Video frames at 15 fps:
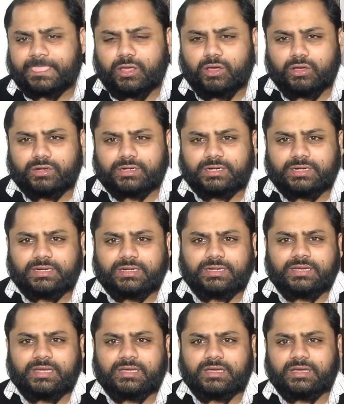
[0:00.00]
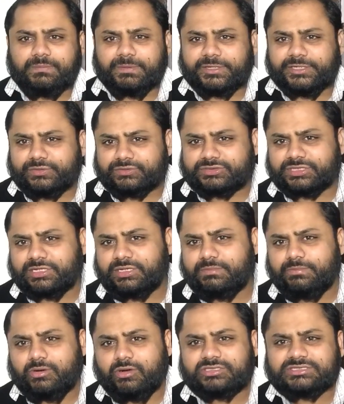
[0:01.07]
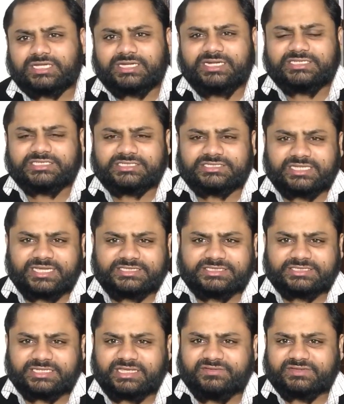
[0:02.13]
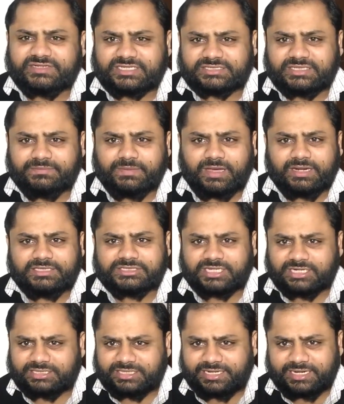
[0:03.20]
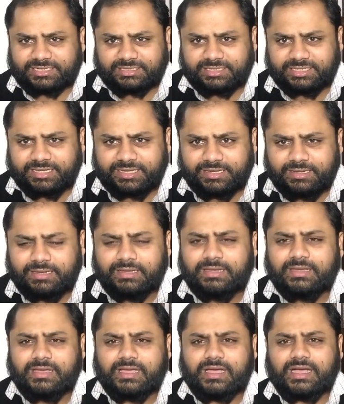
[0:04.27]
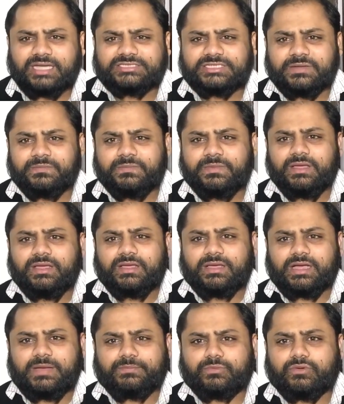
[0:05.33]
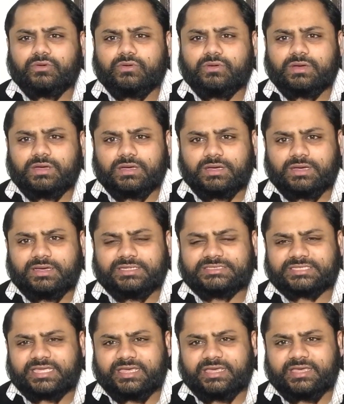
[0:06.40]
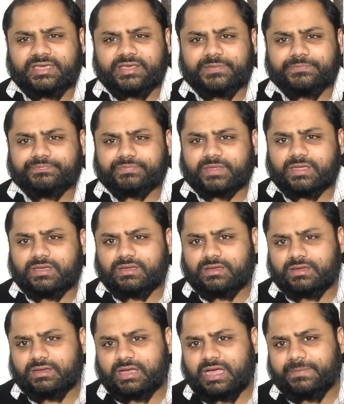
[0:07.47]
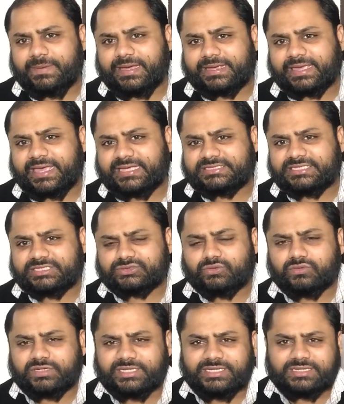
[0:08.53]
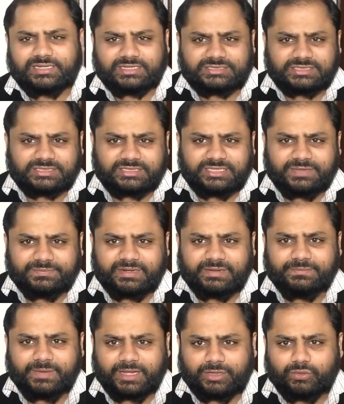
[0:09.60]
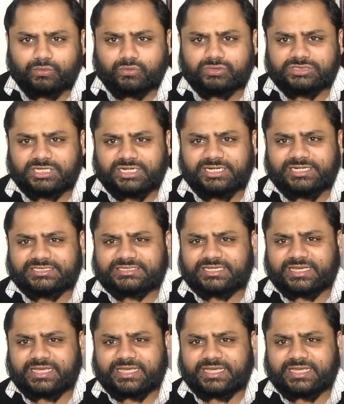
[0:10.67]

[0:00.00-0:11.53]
और पोल्यूशन बहुत सारी चीज़ें हैं जिनकी वजह से बाल झड़ते रहते हैं आज हम आपको इसके आप कैसे इसको ठीक कर सकते हैं अपने बालों को झड़ने से